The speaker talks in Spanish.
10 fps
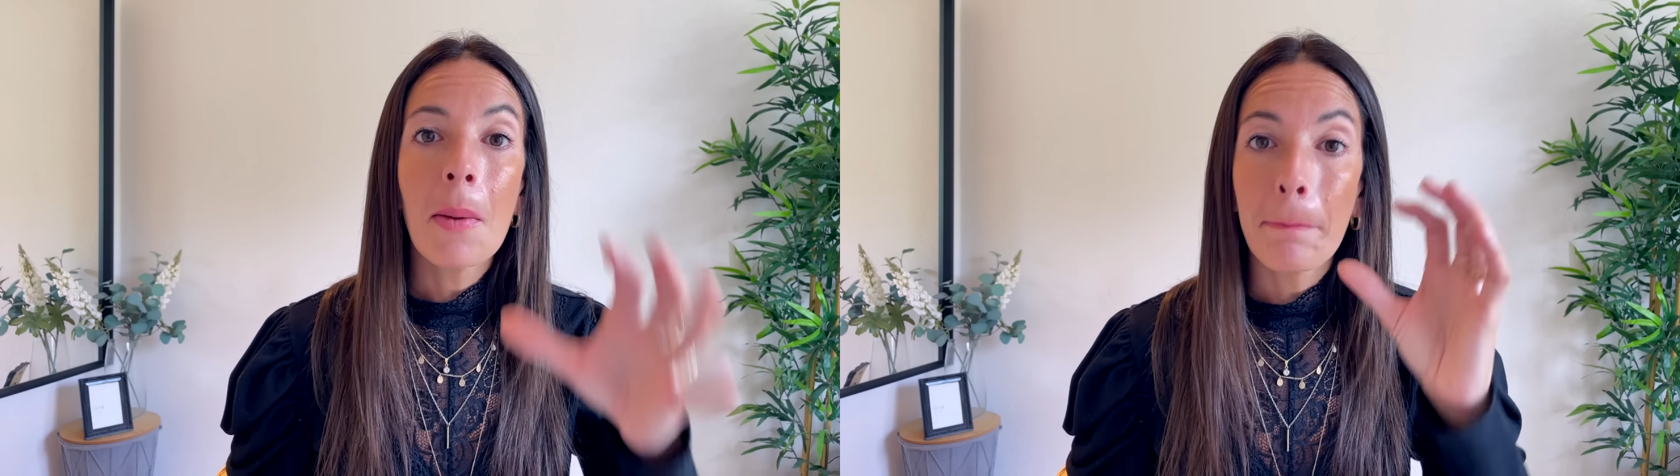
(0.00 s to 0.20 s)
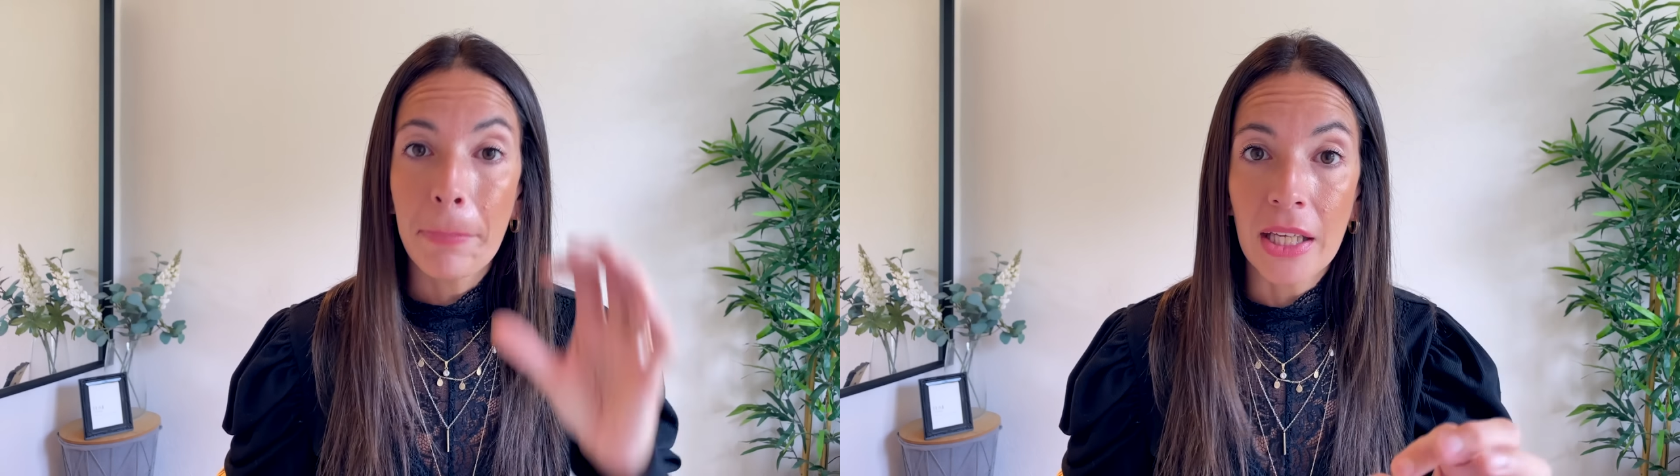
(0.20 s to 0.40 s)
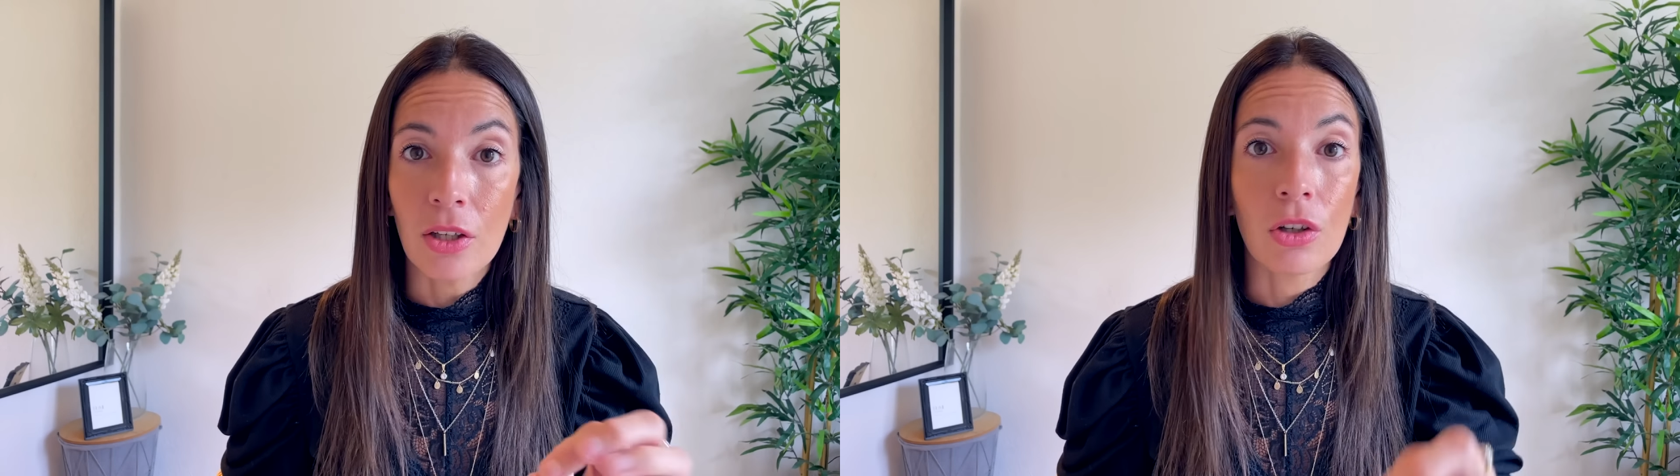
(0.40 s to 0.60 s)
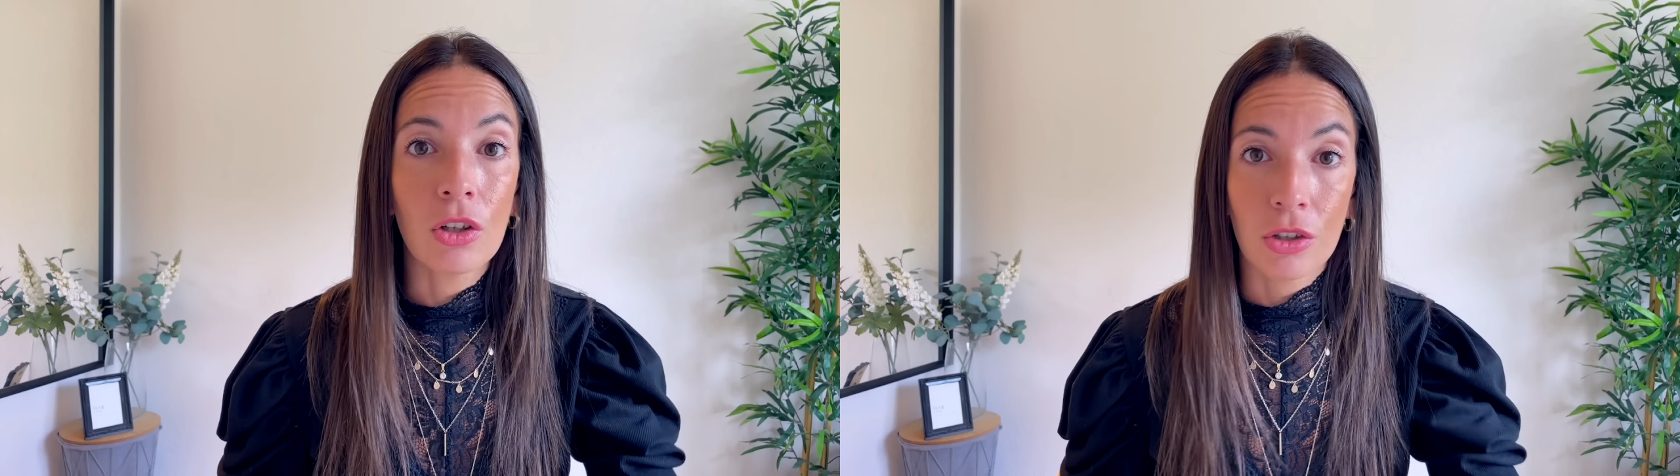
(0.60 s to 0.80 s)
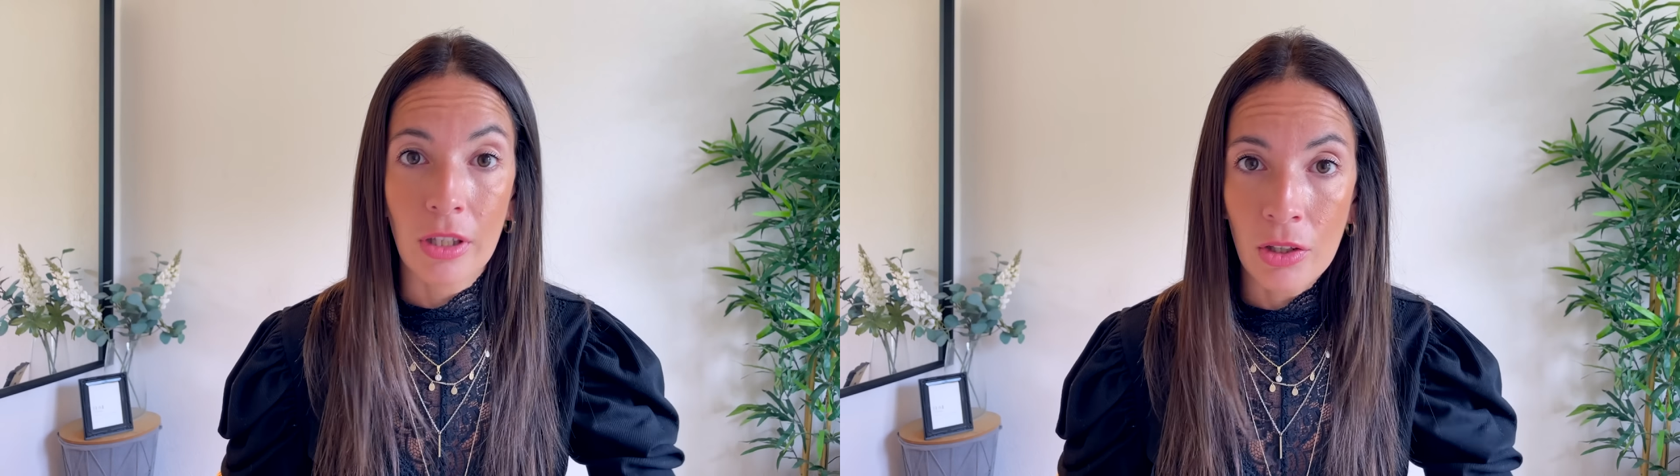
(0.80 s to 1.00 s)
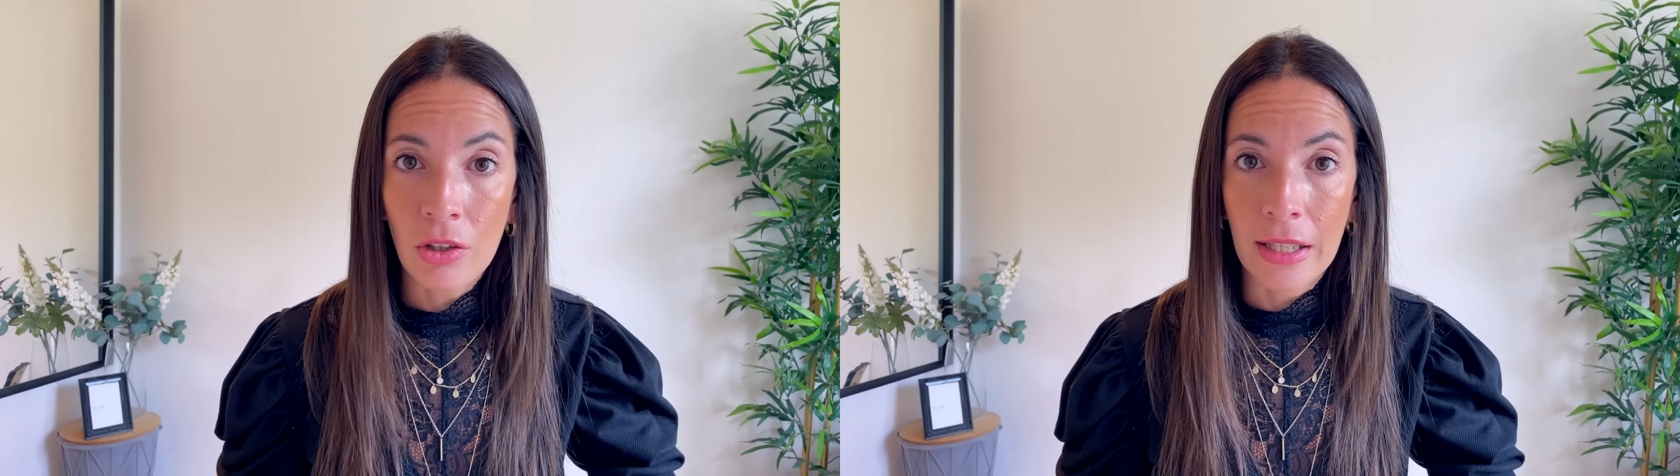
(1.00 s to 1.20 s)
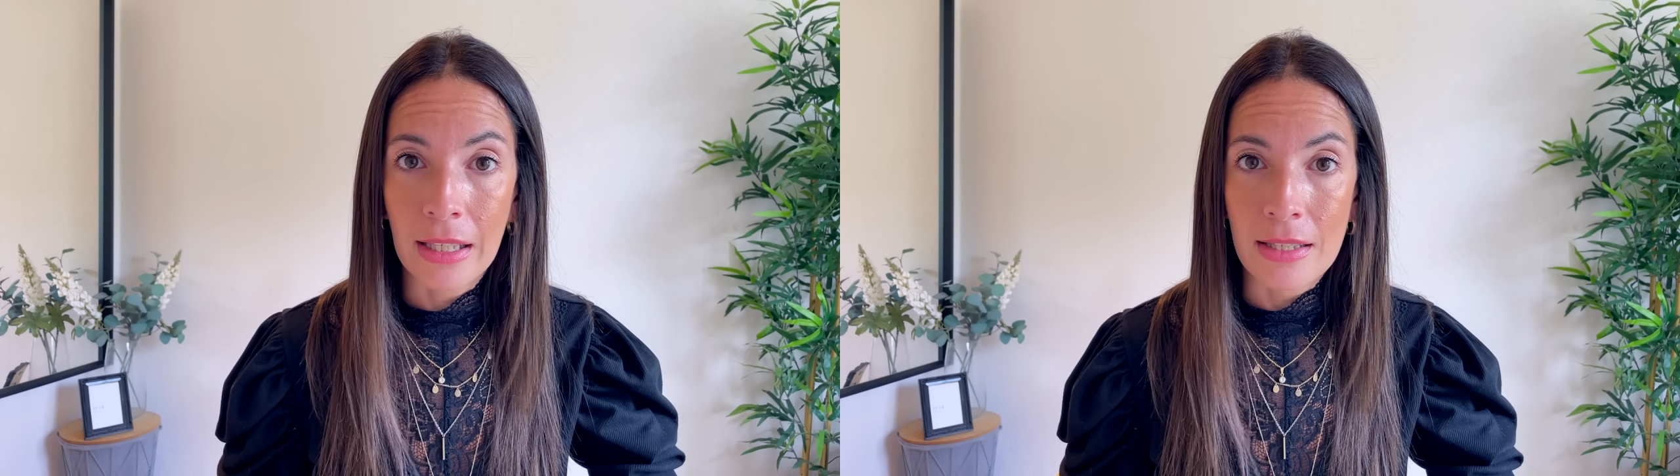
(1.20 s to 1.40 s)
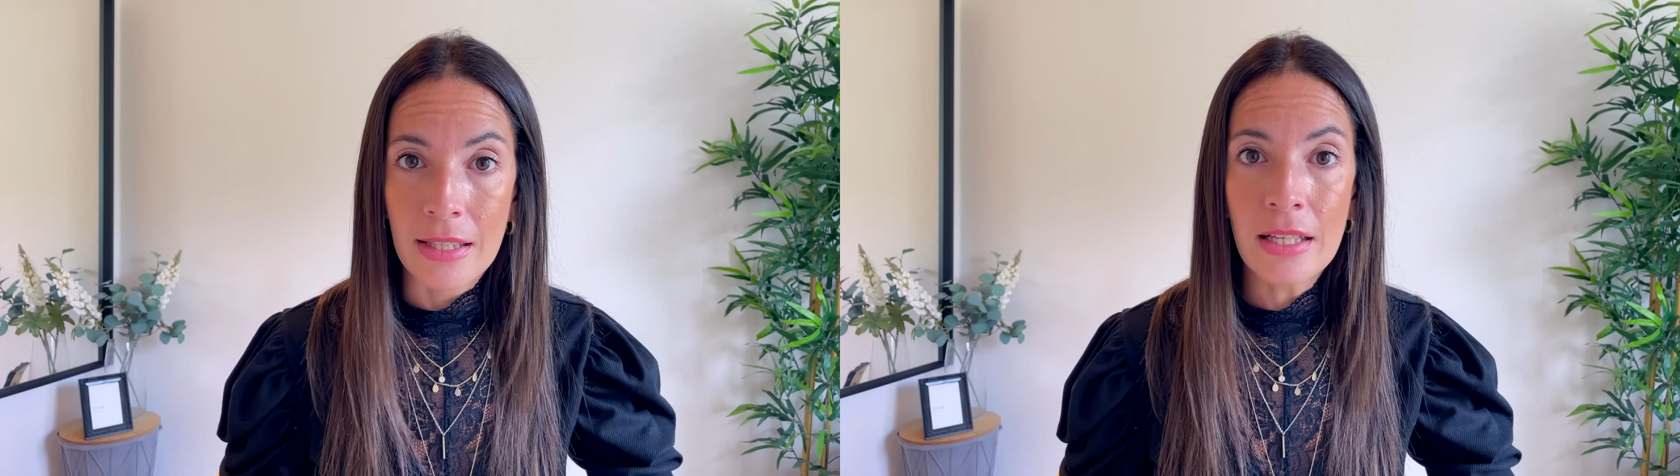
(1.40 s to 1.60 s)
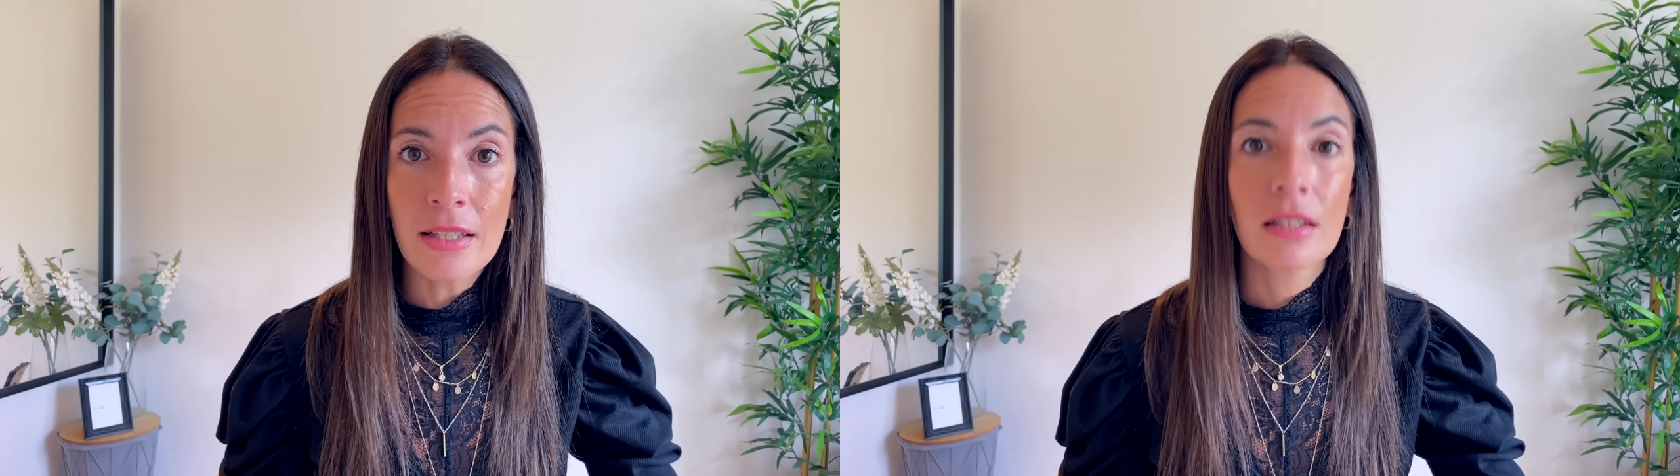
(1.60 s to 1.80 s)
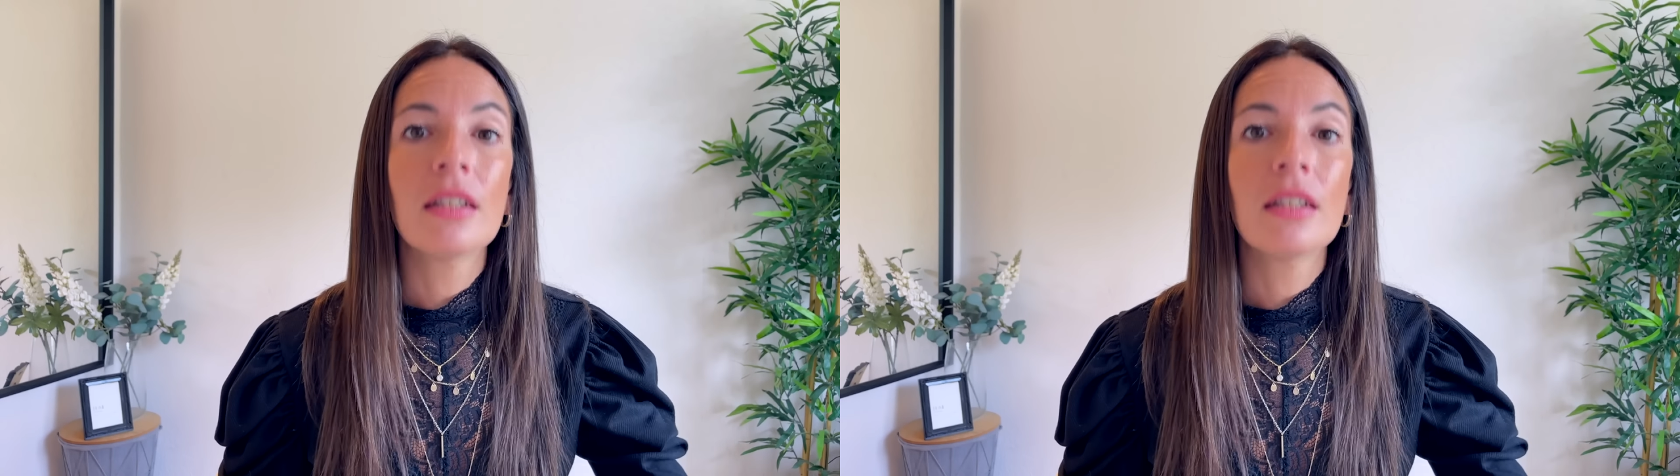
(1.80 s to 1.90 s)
Pero con los trabajos de escasez